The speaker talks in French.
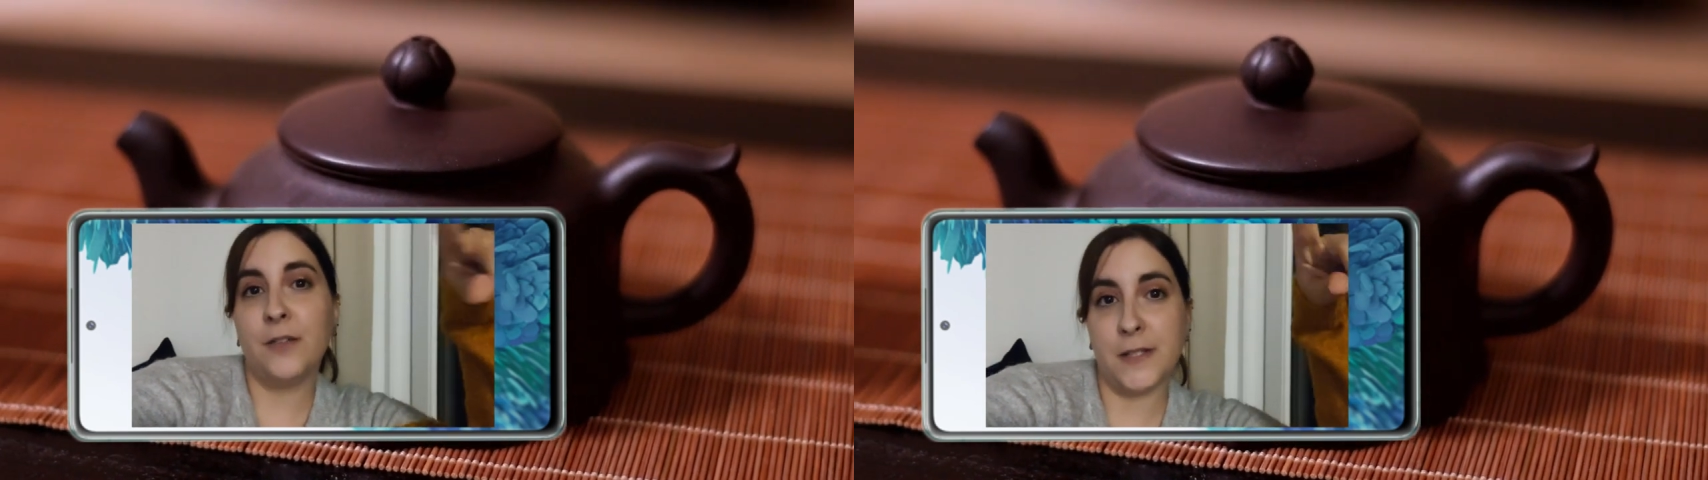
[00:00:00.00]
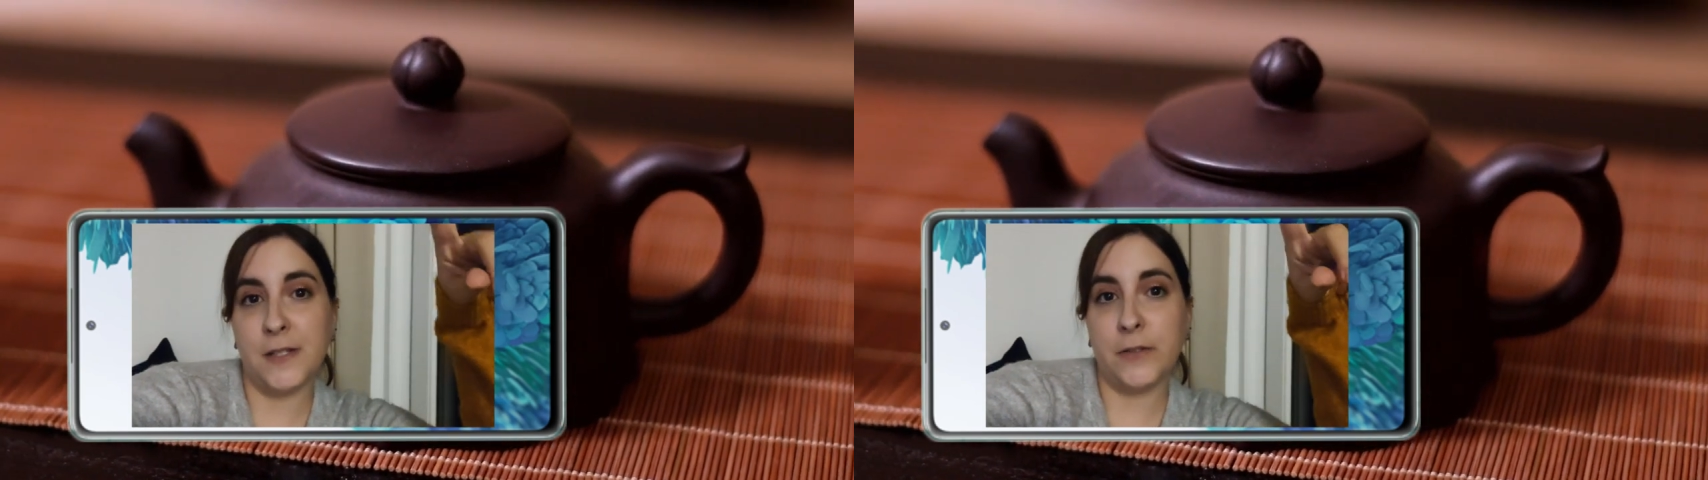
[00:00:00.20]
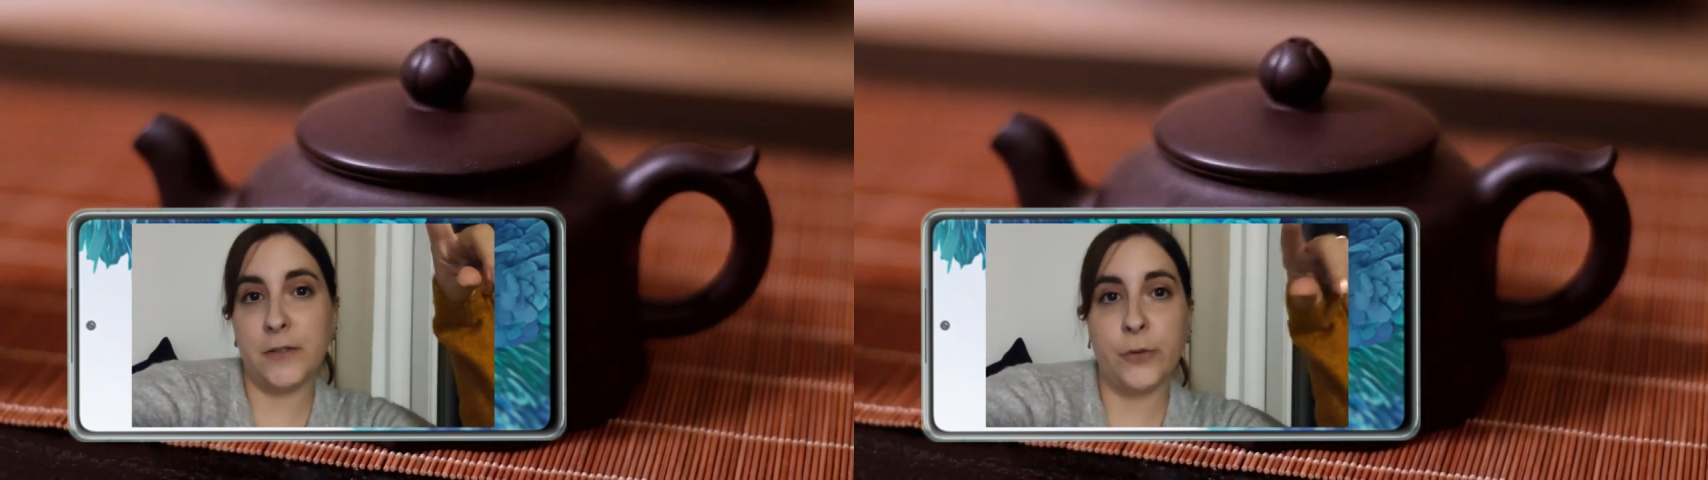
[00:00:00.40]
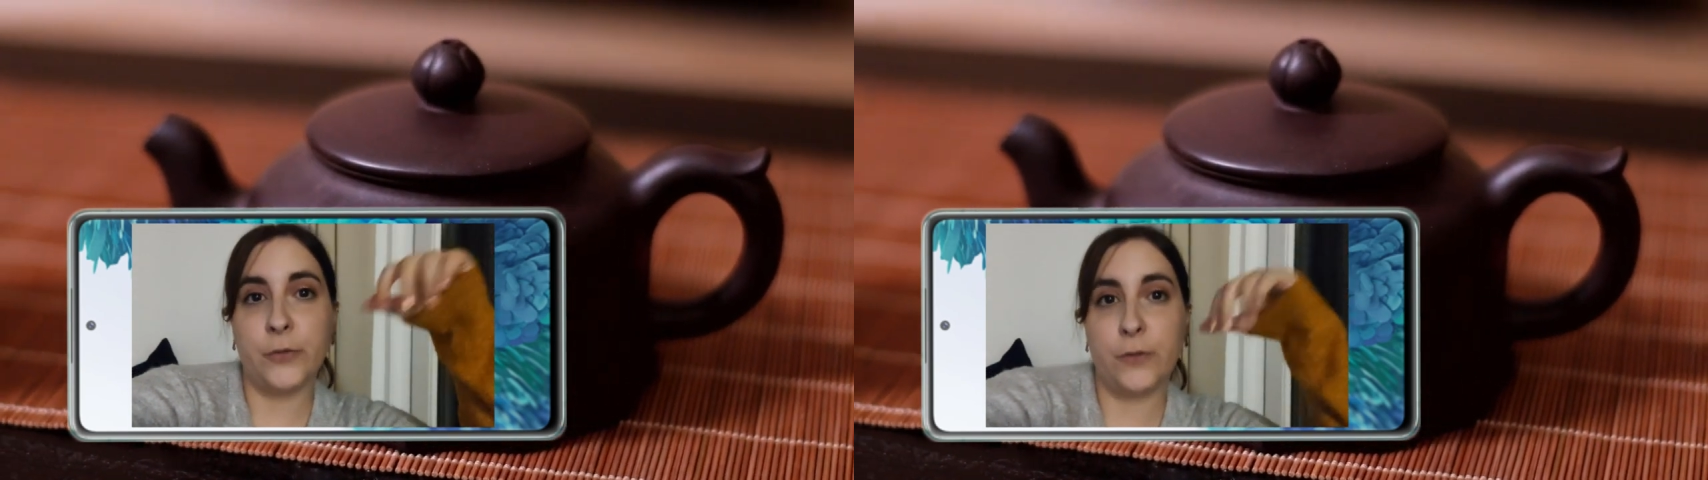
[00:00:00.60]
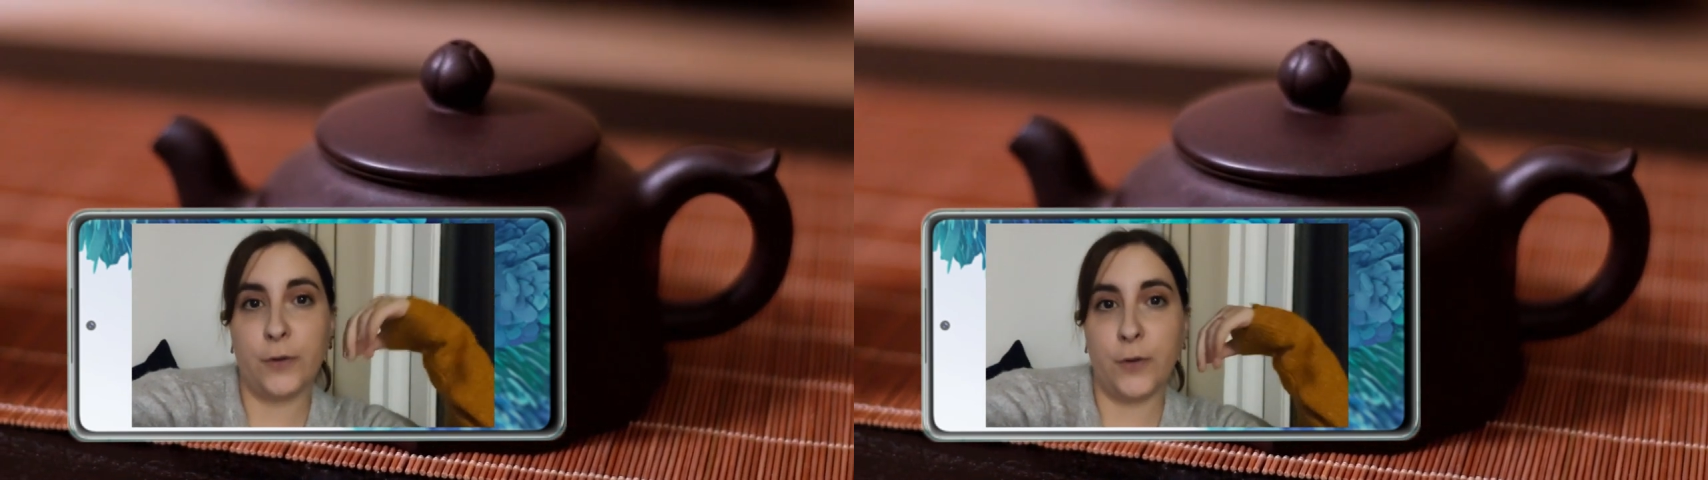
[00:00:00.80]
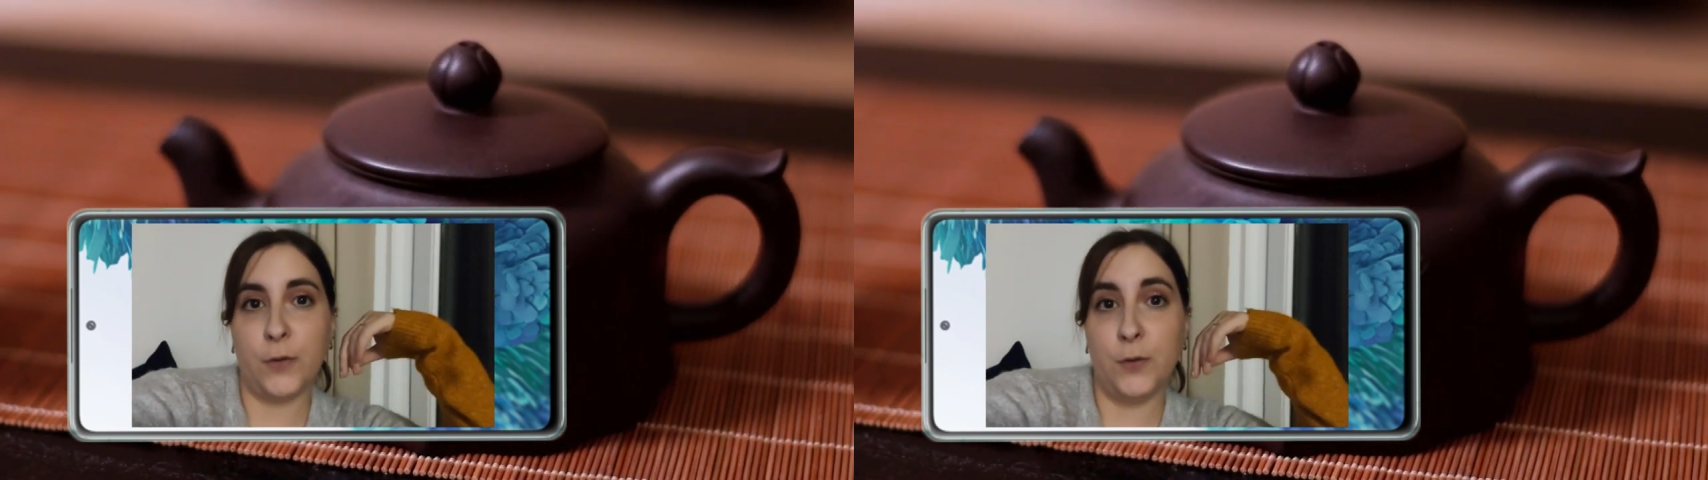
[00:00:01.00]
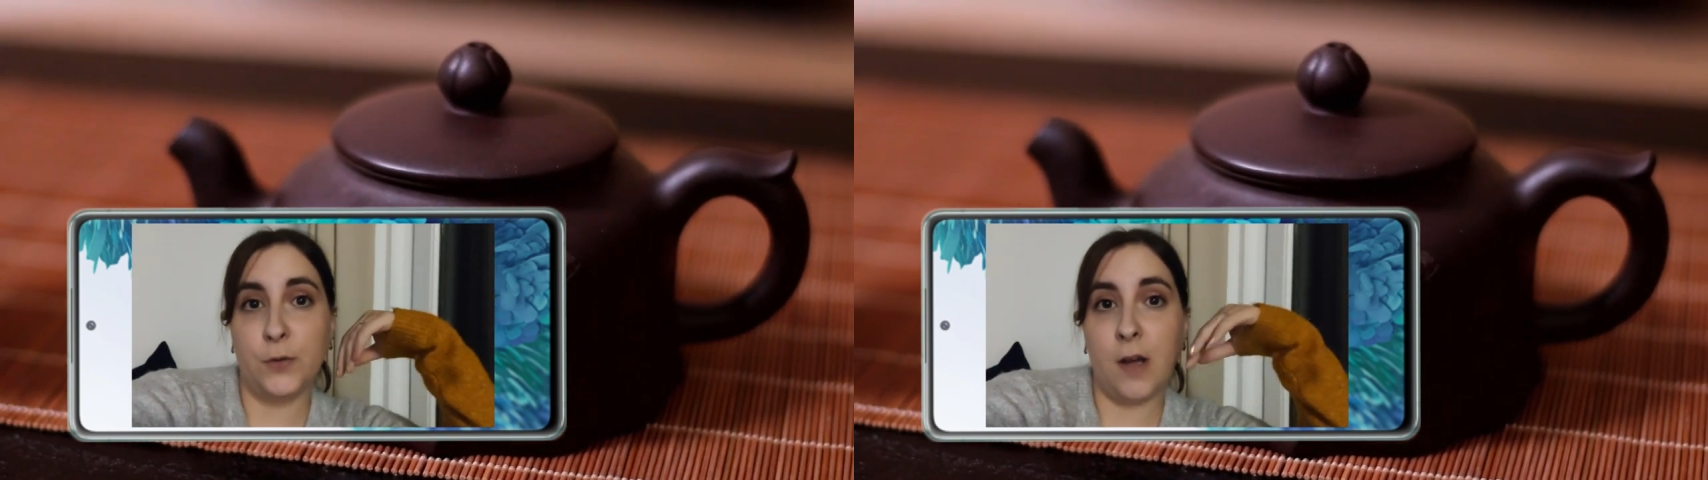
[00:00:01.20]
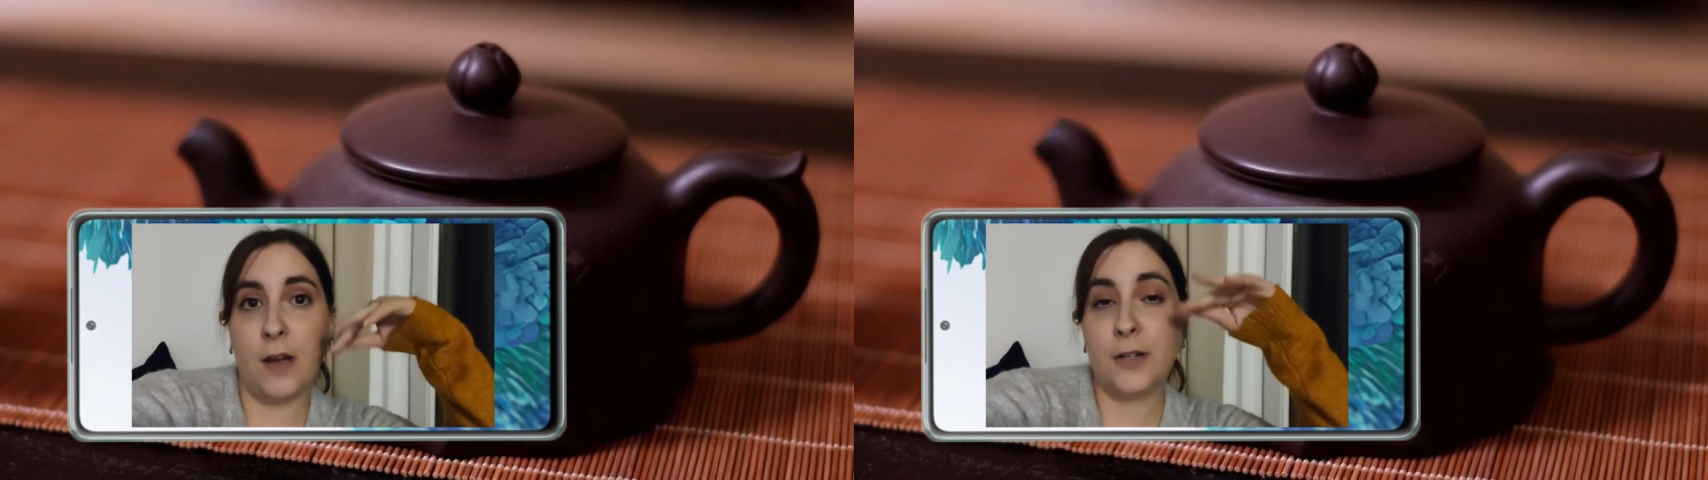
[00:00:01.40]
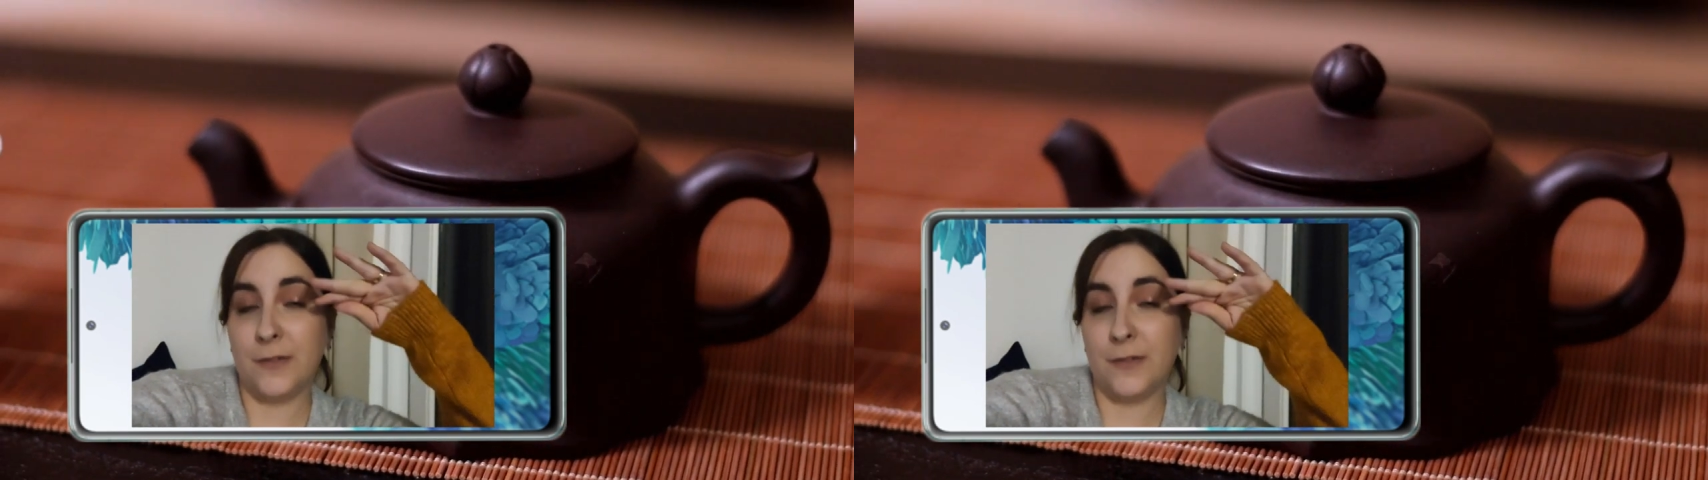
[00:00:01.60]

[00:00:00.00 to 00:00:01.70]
l'assistante euh, du soir,